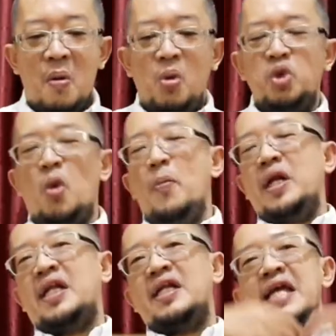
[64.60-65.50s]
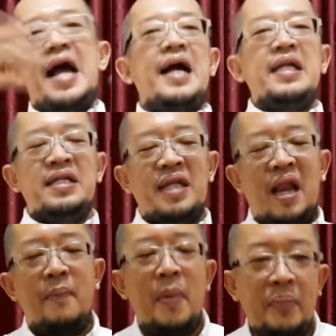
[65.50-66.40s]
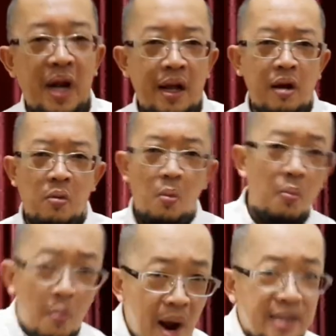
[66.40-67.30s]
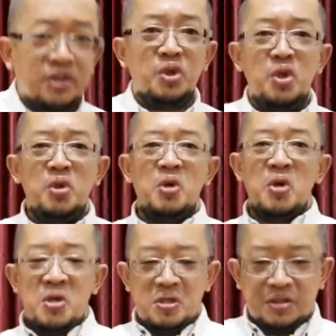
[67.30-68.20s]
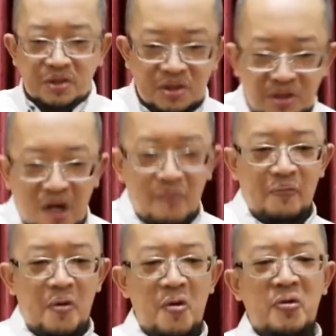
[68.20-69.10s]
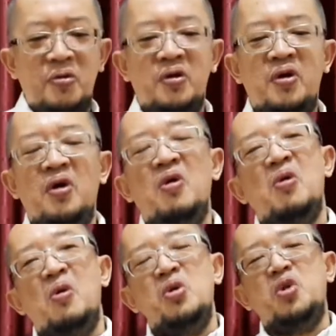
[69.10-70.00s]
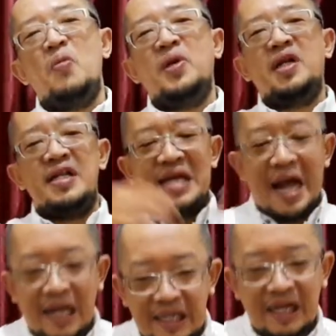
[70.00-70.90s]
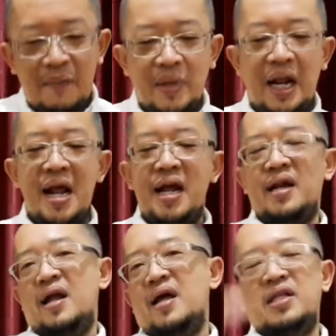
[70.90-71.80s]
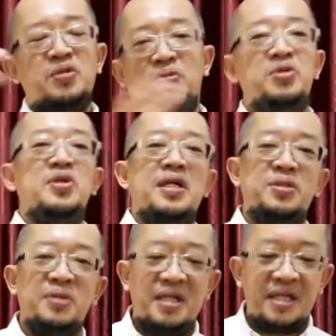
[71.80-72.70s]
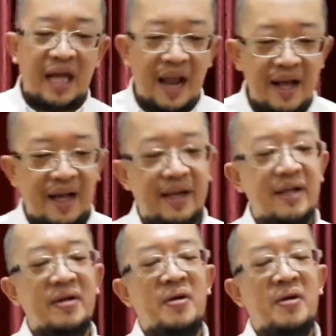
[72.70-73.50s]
untuk meneriakkan di dalam peperangan, maju, serbu, untuk meneriakkan kemenangan atas musuh yang sudah dikalahkan,